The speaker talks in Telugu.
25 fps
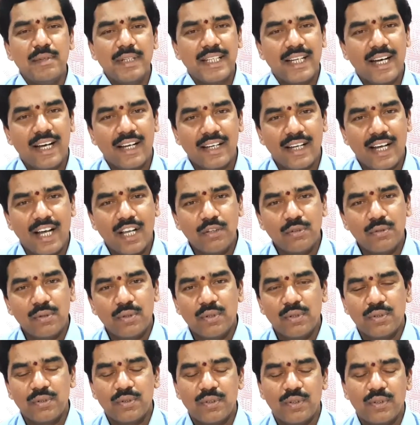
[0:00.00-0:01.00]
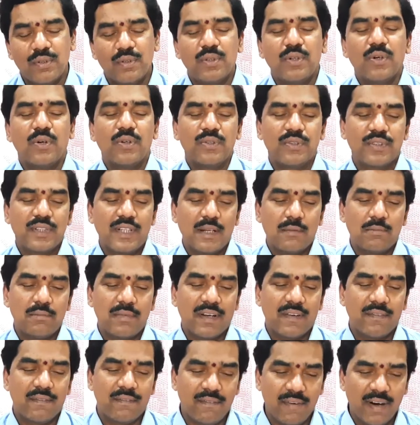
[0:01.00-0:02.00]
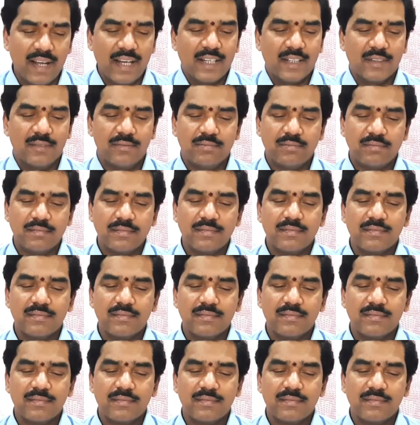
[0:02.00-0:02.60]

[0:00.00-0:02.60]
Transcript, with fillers: ఏమిటి ఆ నాలుగు డోసులు డోస్ నెంబర్ వన్